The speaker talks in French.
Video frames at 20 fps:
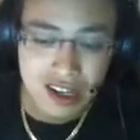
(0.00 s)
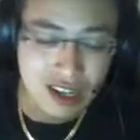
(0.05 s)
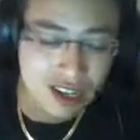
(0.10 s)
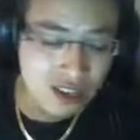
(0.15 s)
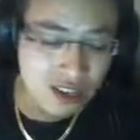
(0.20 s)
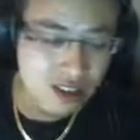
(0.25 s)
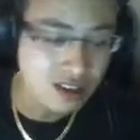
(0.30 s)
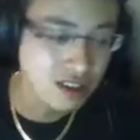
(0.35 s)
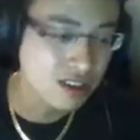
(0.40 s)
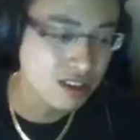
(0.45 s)

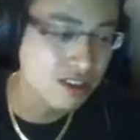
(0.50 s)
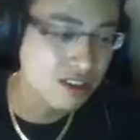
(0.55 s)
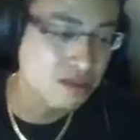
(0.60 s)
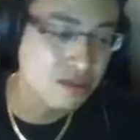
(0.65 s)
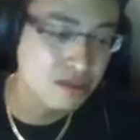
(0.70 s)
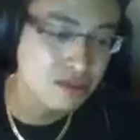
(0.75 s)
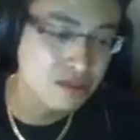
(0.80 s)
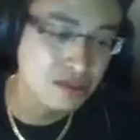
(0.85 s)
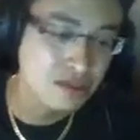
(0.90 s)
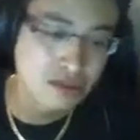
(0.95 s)
Alors,
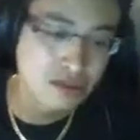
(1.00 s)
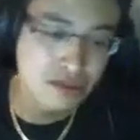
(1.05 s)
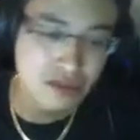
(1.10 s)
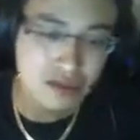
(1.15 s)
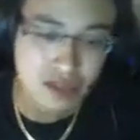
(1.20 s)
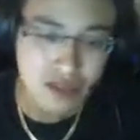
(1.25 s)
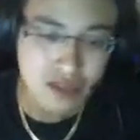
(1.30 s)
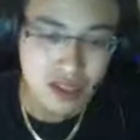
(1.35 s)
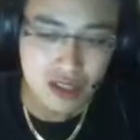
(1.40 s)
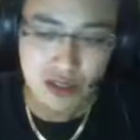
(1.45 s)

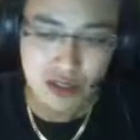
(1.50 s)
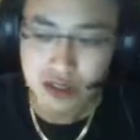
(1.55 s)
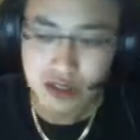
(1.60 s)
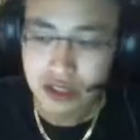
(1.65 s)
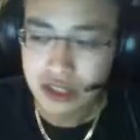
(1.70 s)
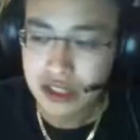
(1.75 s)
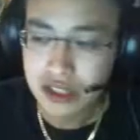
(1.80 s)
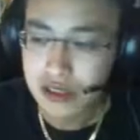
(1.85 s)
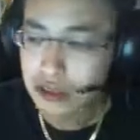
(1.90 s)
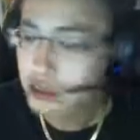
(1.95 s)
une
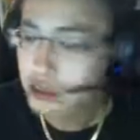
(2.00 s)
question qui